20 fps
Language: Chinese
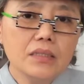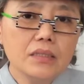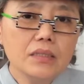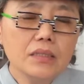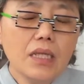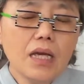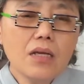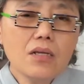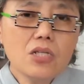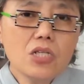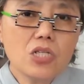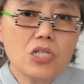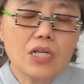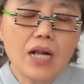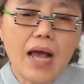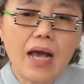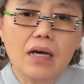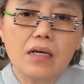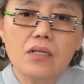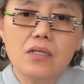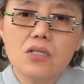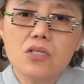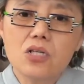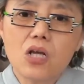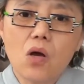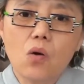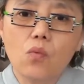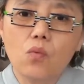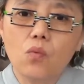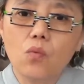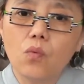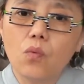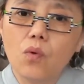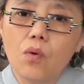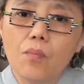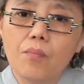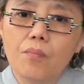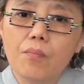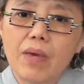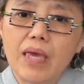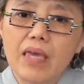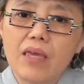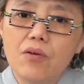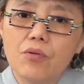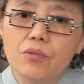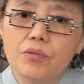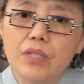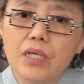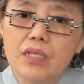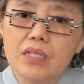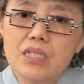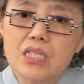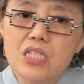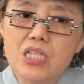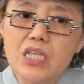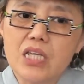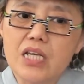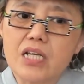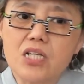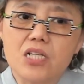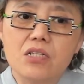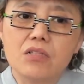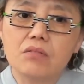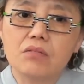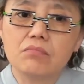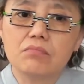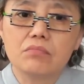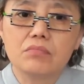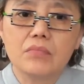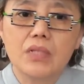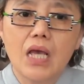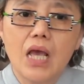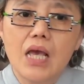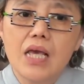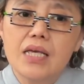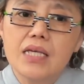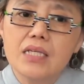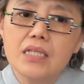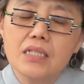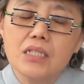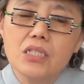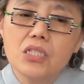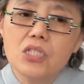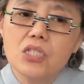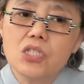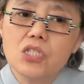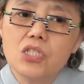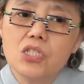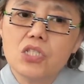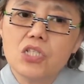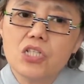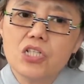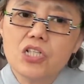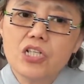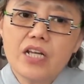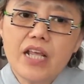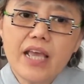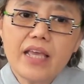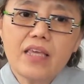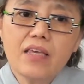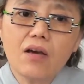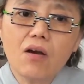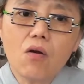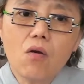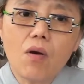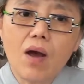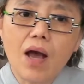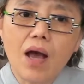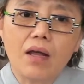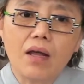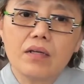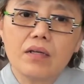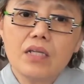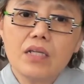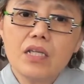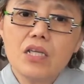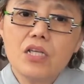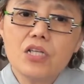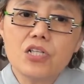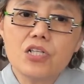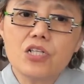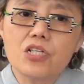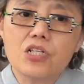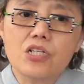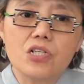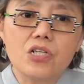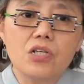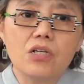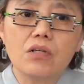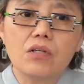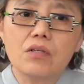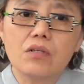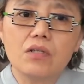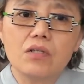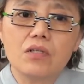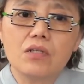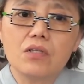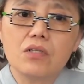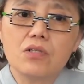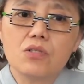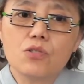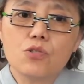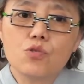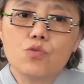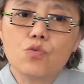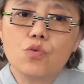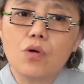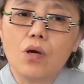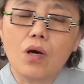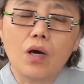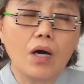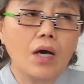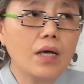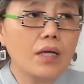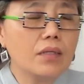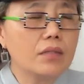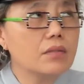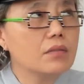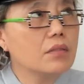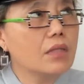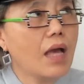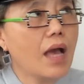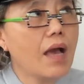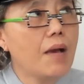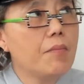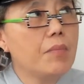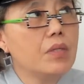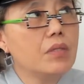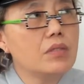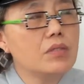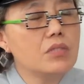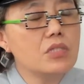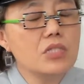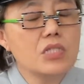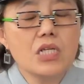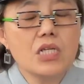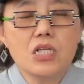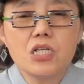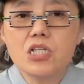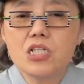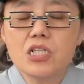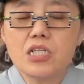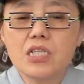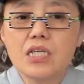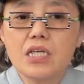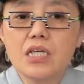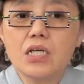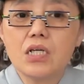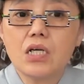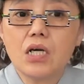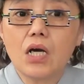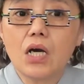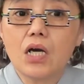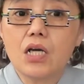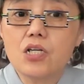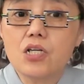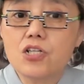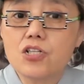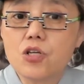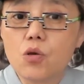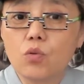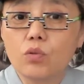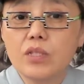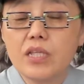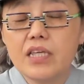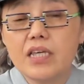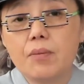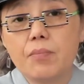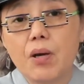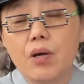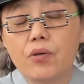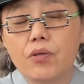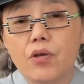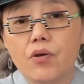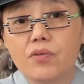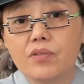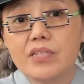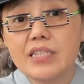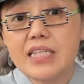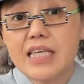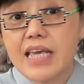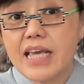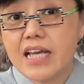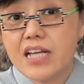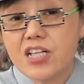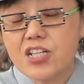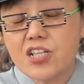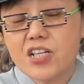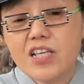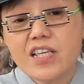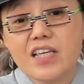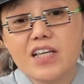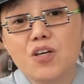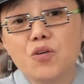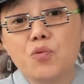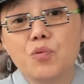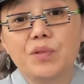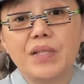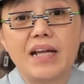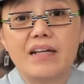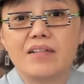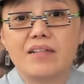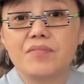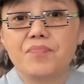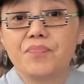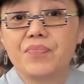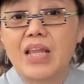当时啊，何兆武没有能解释。几十年以后啊，历史所他们认识一个很熟的一个朋友，也是一个湖南人。